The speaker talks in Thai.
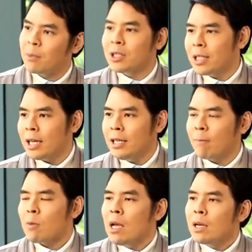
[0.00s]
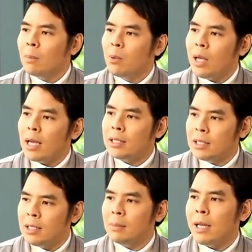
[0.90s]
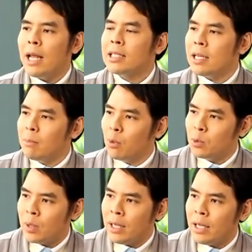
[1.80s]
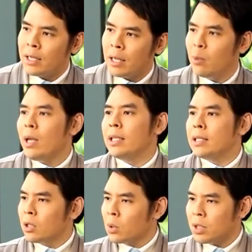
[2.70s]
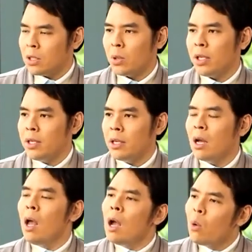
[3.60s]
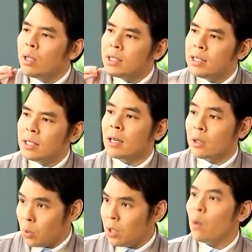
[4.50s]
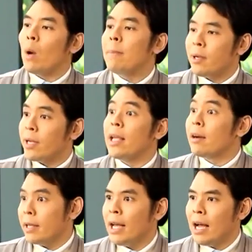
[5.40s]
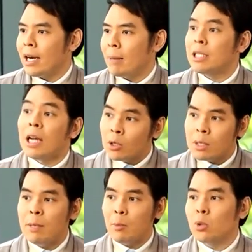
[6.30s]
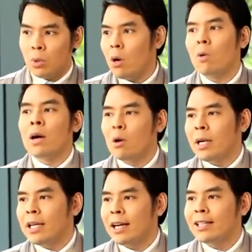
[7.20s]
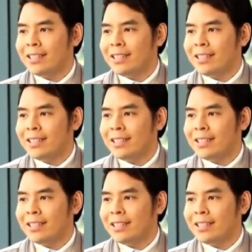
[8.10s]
เพราะฉะนั้นเนี่ยในผู้ใหญ่ที่ไม่แน่ใจในภูมิตัวเอง ในผู้ใหญ่ที่จะต้องเจอคนเยอะๆ ควรจะฉีดกระตุ้นเอาไว้เป็นระยะๆ ครับ ซึ่งเขาจะมีโปรโตคอลของเขาเหมือนกัน